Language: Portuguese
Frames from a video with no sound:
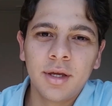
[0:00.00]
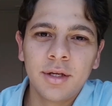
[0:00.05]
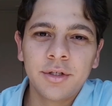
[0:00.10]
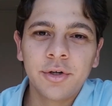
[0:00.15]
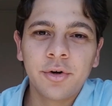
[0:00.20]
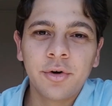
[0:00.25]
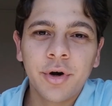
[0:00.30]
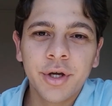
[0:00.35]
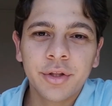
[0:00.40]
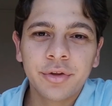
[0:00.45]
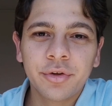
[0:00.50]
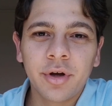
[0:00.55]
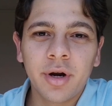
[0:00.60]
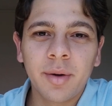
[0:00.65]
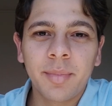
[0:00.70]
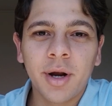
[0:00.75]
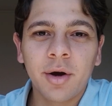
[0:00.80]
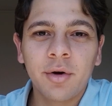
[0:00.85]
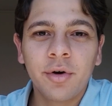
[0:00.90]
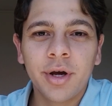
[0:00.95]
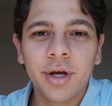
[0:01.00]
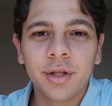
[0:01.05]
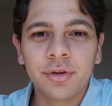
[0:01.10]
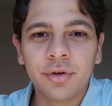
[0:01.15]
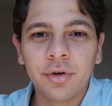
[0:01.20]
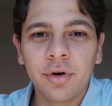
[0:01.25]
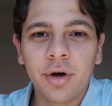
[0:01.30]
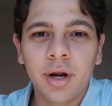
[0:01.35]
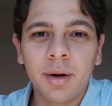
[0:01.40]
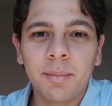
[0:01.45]
De corretora para
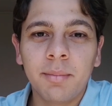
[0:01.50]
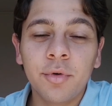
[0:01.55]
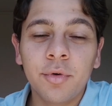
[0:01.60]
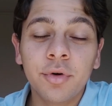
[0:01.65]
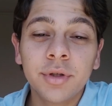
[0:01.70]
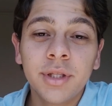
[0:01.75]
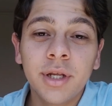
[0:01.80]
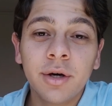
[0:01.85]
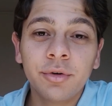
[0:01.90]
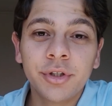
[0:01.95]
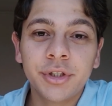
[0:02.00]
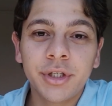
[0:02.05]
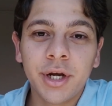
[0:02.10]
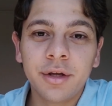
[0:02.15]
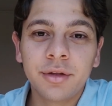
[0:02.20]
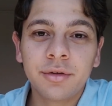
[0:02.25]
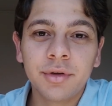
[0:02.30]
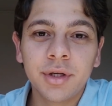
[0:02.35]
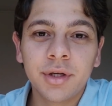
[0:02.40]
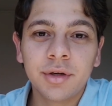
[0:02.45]
corretora, muda o jeito